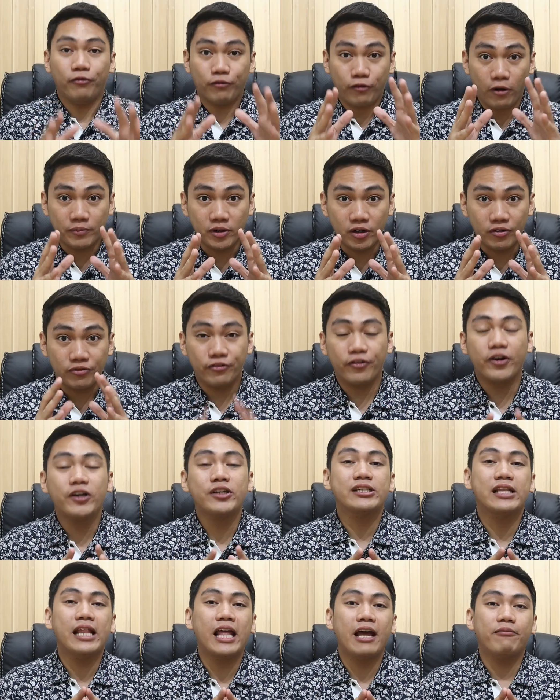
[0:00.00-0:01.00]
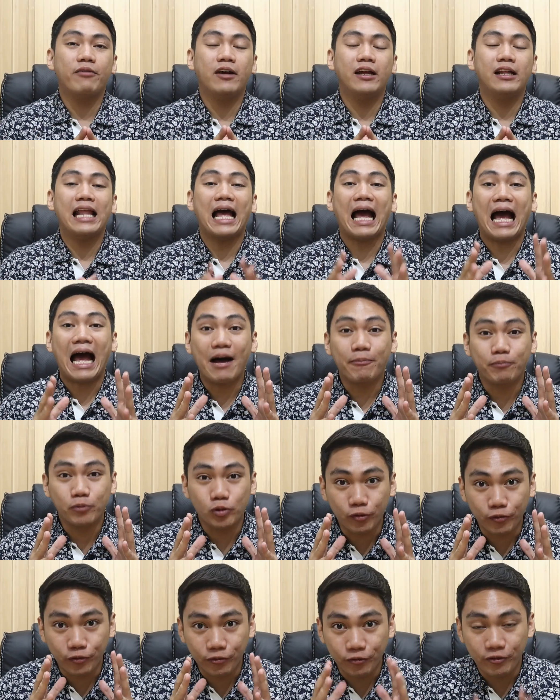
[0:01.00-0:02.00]
from your first level up
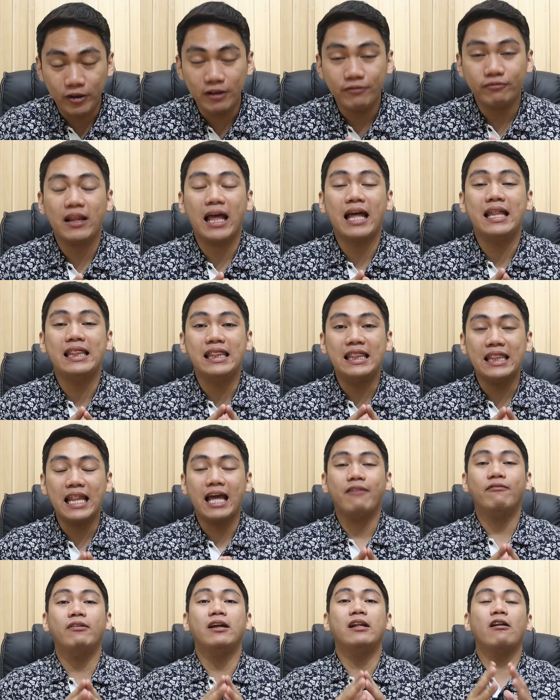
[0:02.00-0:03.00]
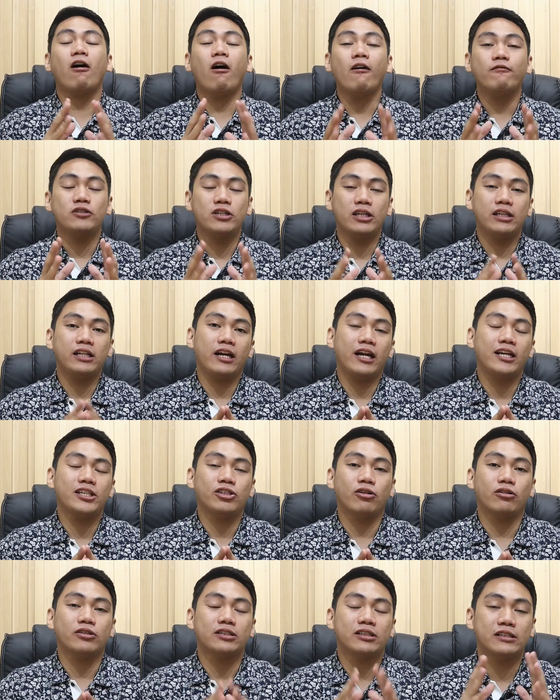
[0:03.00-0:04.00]
to fifth level of
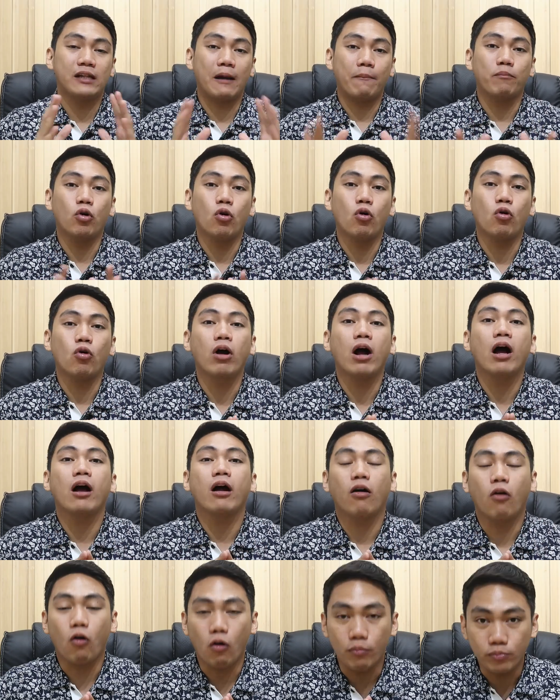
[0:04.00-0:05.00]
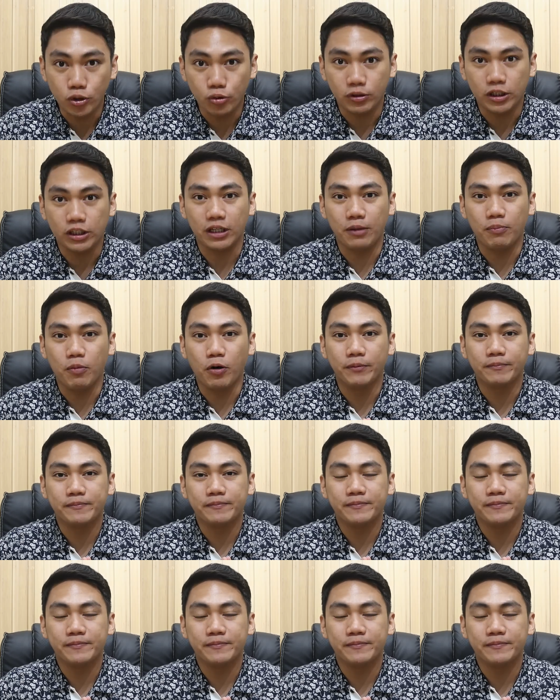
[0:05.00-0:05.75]
generations ng buong community mo.